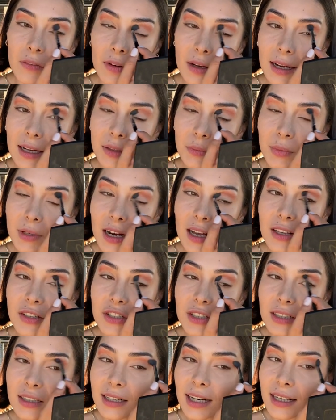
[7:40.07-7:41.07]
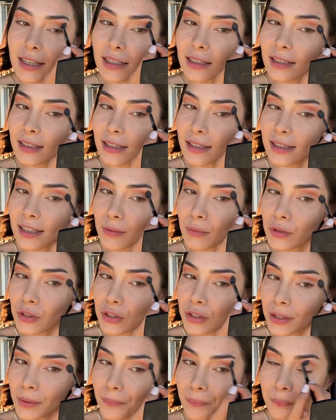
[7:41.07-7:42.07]
Fakat birazcık renk
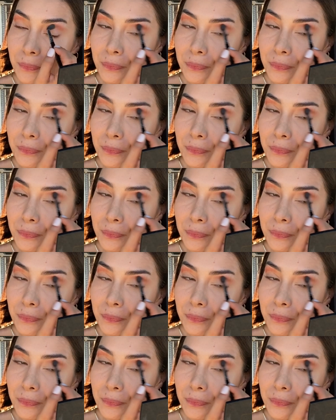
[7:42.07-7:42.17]
istemiştim.